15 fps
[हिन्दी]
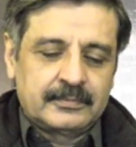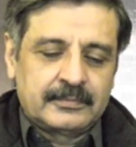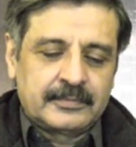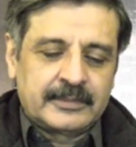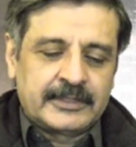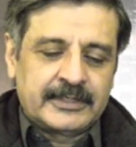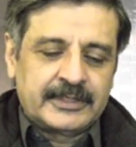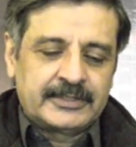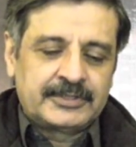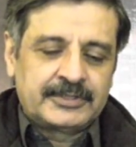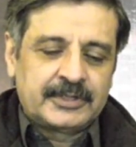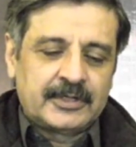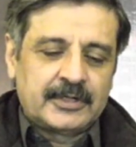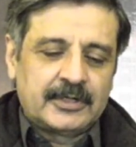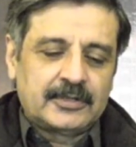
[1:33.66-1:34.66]
मेरी
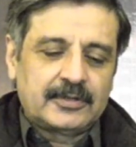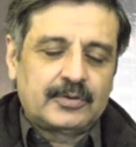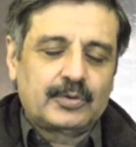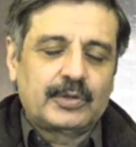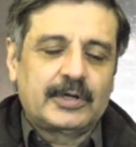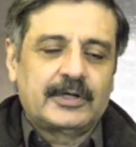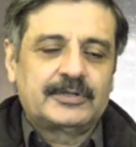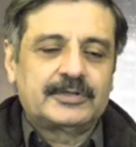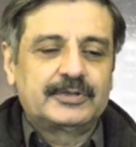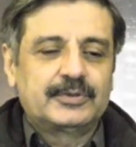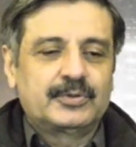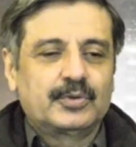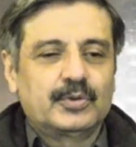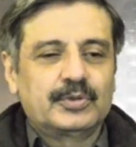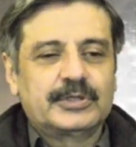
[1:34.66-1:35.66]
जान खुलासी
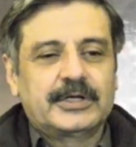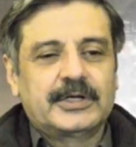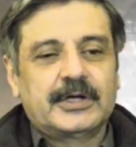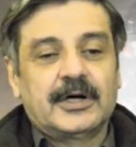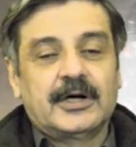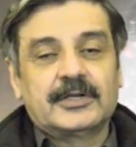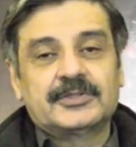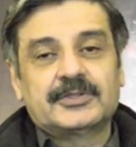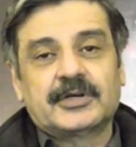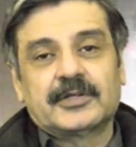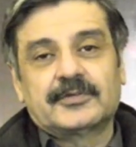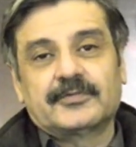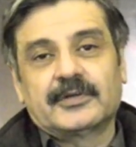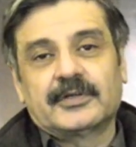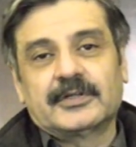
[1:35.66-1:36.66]
हो जाए आज
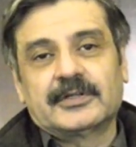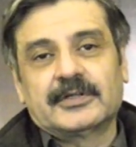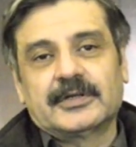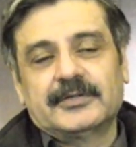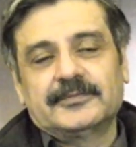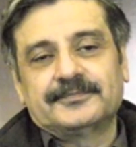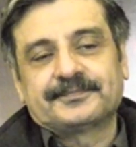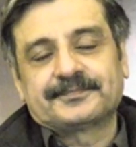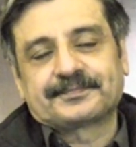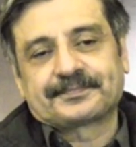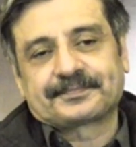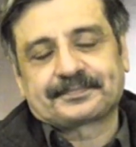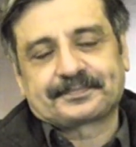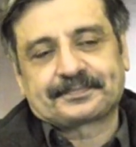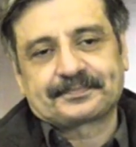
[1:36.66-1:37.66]
सातवां दिन है
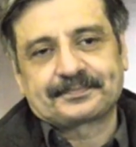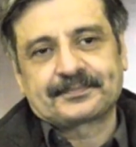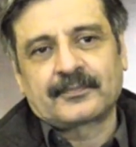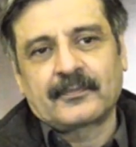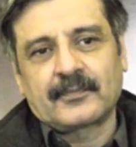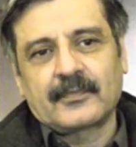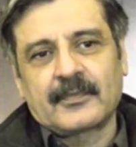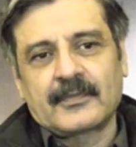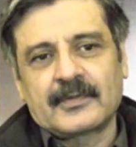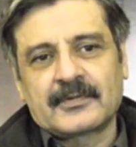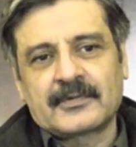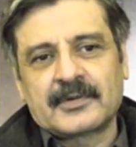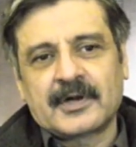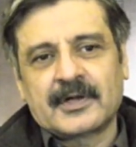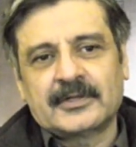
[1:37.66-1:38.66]

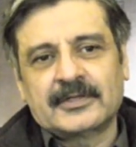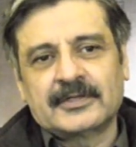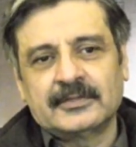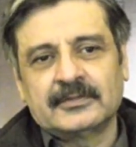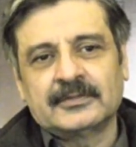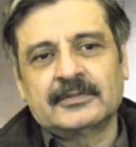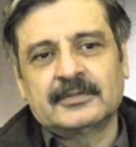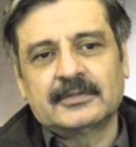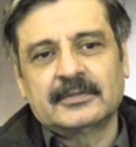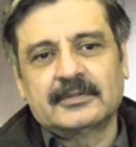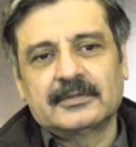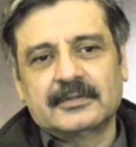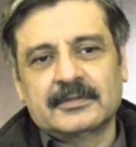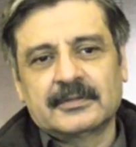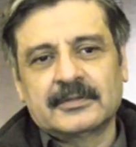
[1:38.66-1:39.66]
सात
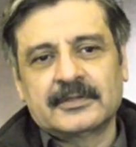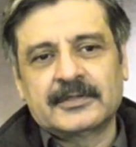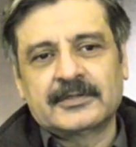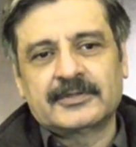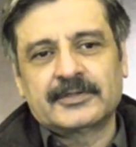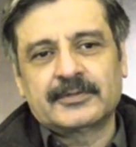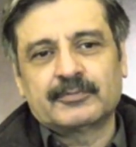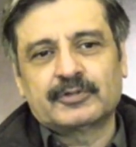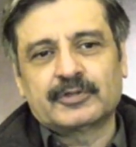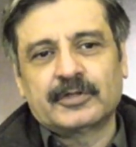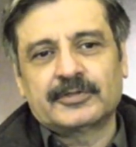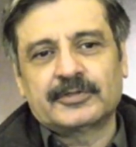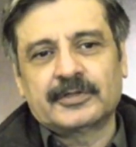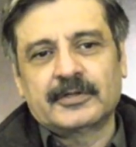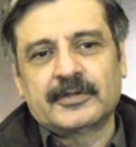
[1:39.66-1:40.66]
दिन से
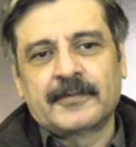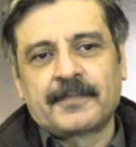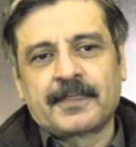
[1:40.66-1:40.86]
मुसलसल